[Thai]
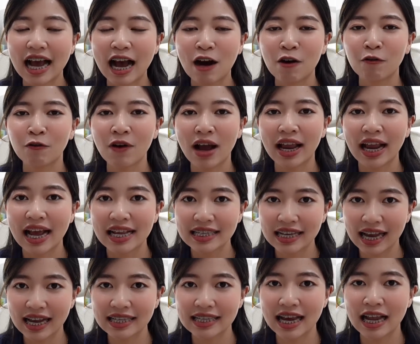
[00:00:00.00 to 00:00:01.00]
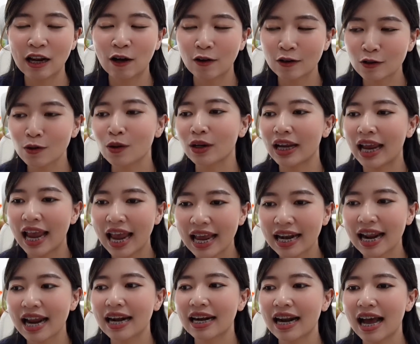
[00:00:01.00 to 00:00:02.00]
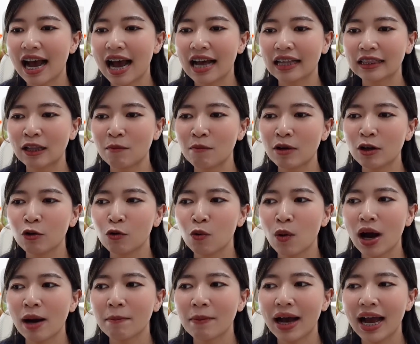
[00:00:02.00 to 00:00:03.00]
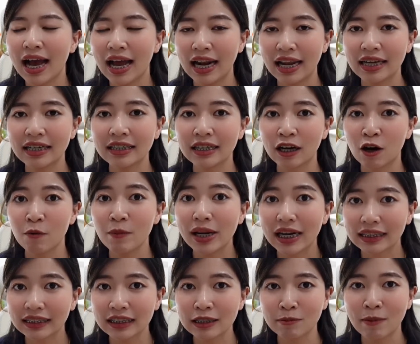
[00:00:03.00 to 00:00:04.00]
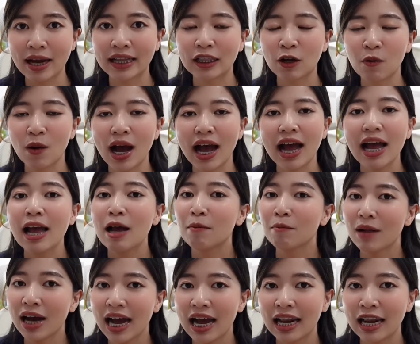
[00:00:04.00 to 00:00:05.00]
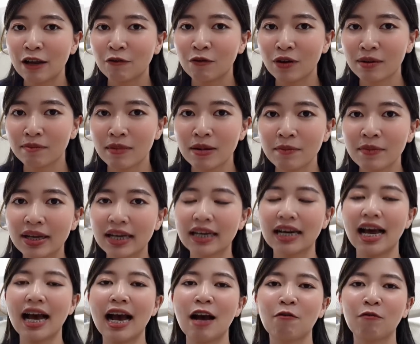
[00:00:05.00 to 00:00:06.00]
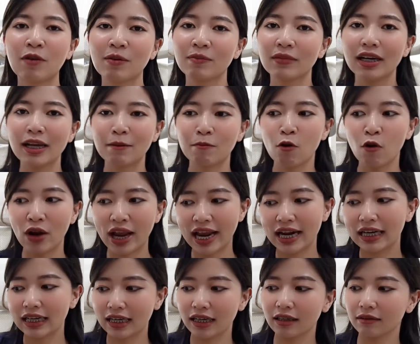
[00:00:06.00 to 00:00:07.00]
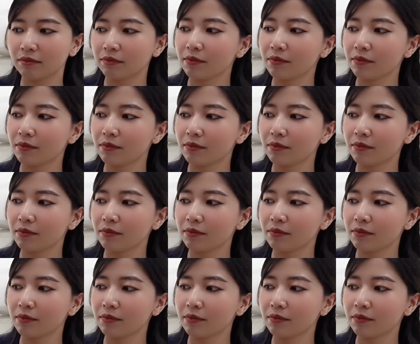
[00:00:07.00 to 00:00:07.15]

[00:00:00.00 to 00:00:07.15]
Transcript: เอาไฟล์งานจากอาจารย์แล้วก็จดแค่นั้นนะคะ แต่ไม่รู้ว่ามหาลัยอื่นเขามีหนังสือไหมแต่ว่ามหาลัยฟิล์มไม่มีนะคะฟิล์มก็เลยพกแค่นี้